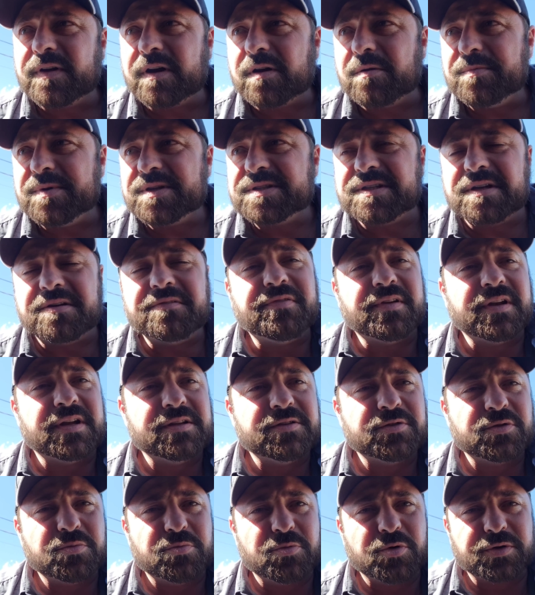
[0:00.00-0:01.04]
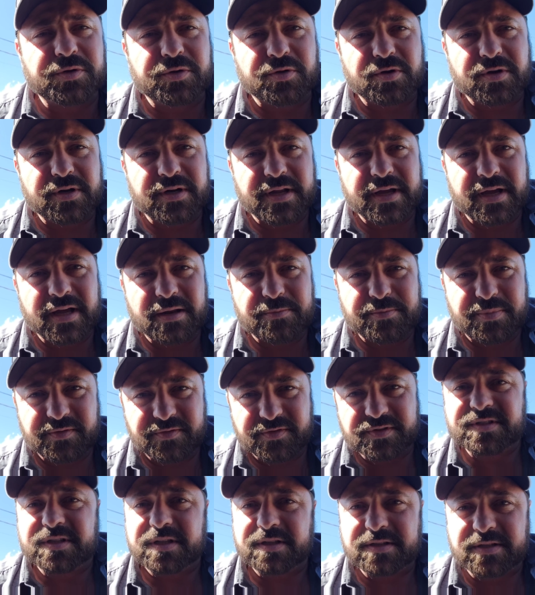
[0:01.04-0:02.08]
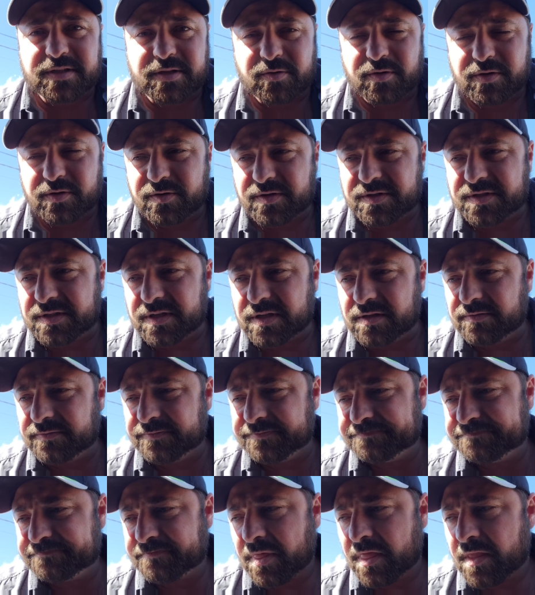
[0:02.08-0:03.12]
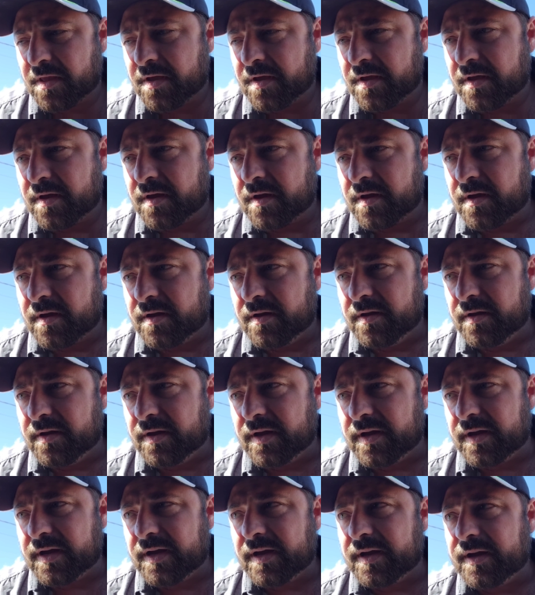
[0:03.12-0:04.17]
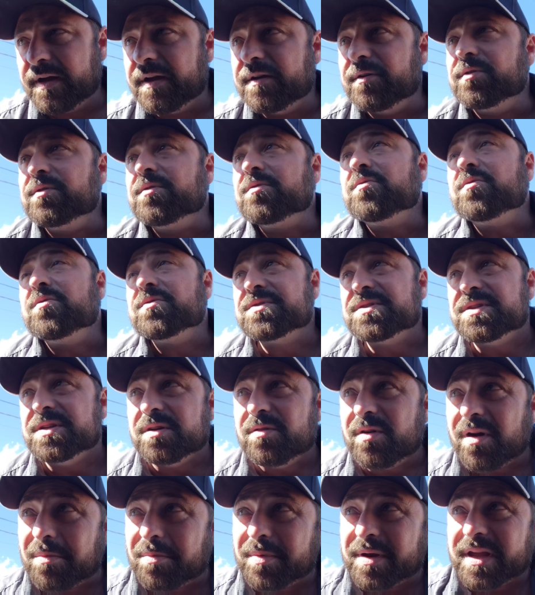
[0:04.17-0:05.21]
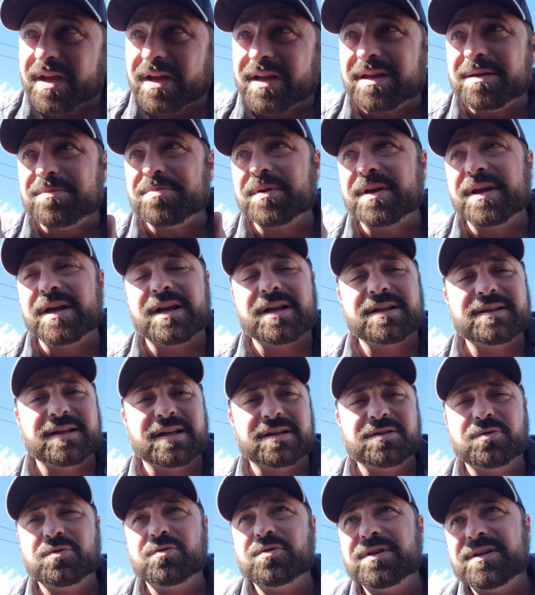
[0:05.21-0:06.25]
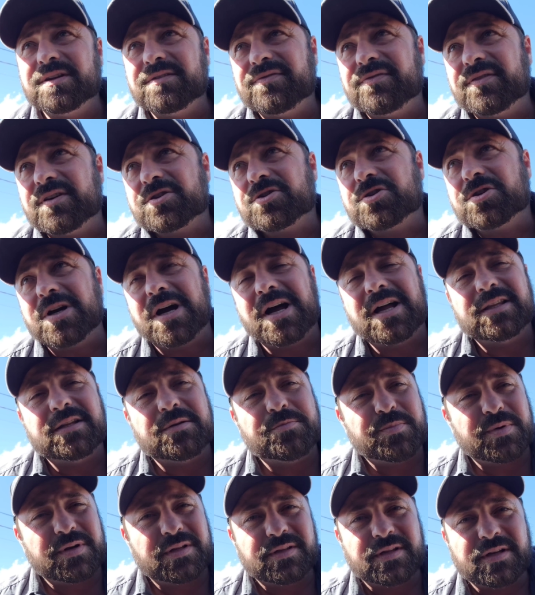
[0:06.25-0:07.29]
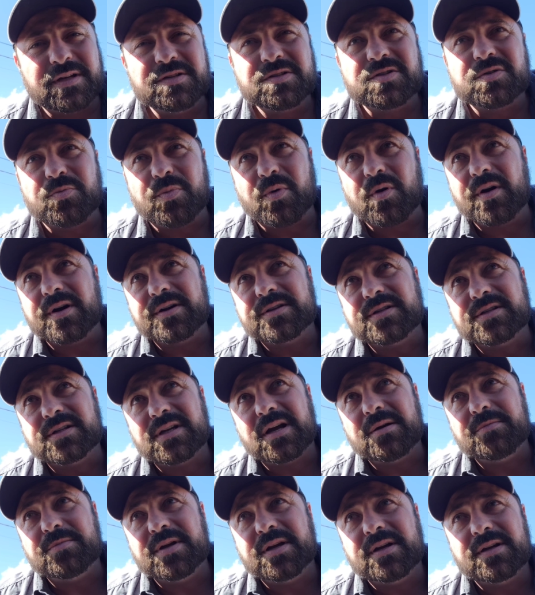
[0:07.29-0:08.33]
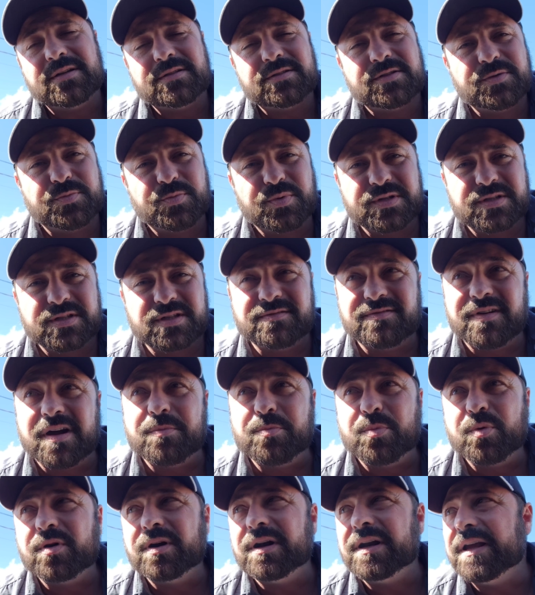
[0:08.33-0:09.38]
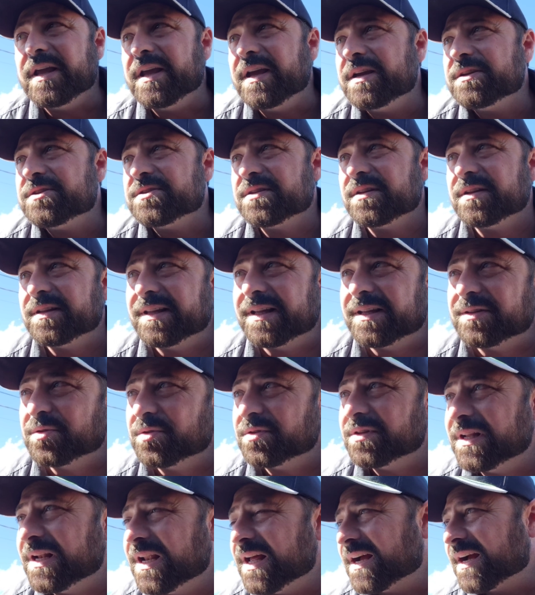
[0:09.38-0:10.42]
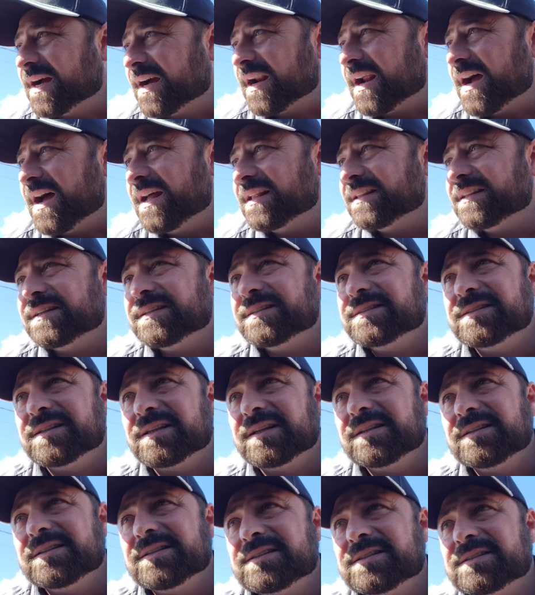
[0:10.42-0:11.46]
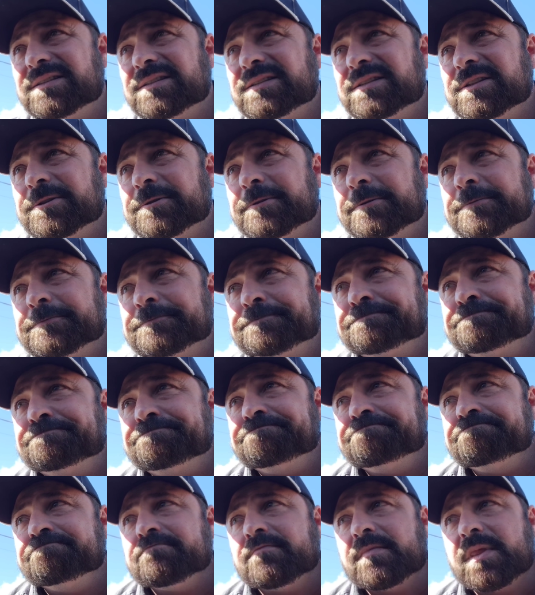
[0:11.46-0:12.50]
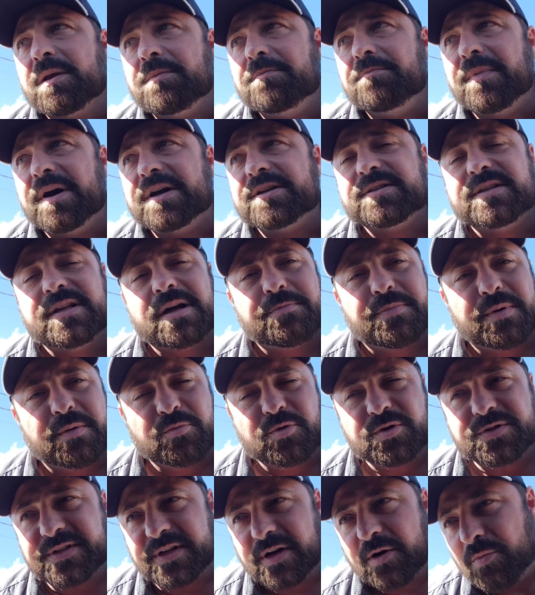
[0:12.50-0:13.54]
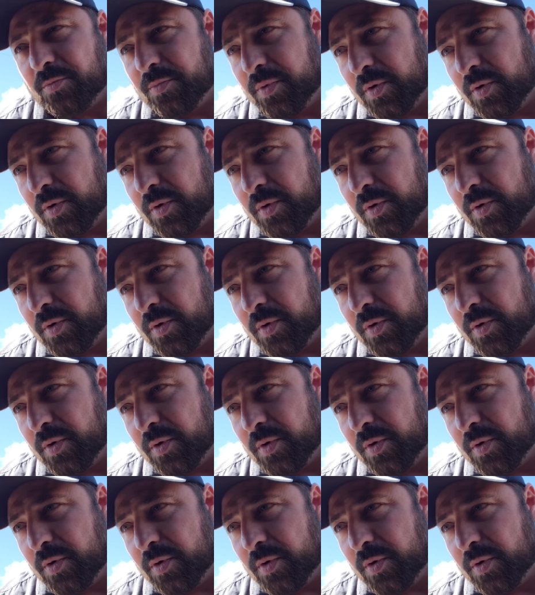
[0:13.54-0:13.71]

vai começar falando do motor dela, para vocês terem uma noção. É, eu não consigo abrir aqui porque ela tá toda fechada para transporte, sabe? É, tipo assim, vai para o cliente, tá, tá toda lacrada, né? Mas dá para mostrar um